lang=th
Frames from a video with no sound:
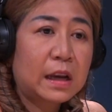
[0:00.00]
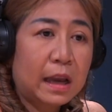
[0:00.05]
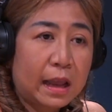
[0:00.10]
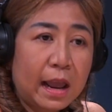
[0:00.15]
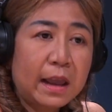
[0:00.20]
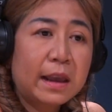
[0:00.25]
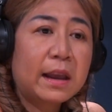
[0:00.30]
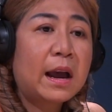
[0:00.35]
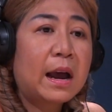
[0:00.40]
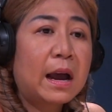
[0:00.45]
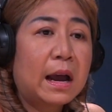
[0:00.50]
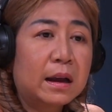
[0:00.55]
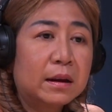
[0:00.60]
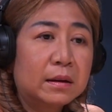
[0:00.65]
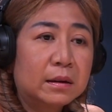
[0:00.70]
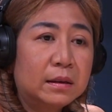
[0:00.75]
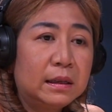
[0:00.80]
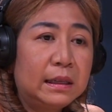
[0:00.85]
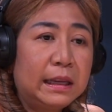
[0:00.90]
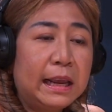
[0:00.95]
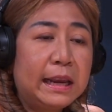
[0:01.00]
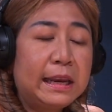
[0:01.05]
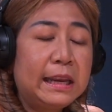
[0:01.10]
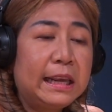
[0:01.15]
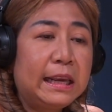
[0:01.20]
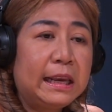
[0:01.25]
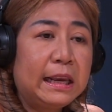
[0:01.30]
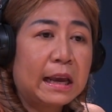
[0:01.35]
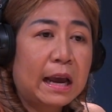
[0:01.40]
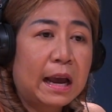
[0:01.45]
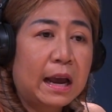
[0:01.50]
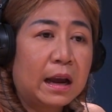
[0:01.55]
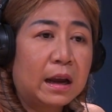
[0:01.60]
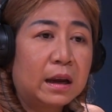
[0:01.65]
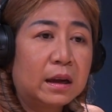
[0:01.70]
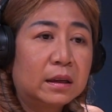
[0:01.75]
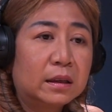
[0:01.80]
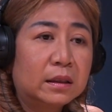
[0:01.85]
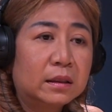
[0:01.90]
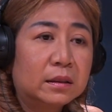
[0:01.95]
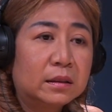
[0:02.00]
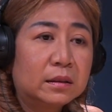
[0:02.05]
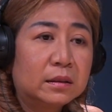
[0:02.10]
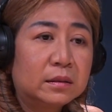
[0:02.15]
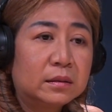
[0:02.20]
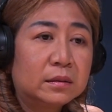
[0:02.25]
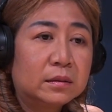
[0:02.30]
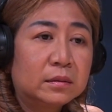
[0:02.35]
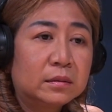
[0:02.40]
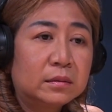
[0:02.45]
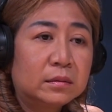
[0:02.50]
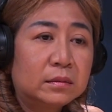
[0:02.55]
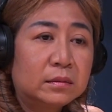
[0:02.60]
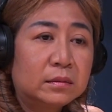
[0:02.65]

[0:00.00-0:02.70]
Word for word: ใช่ค่ะ เรียนดีค่ะตอนที่เขา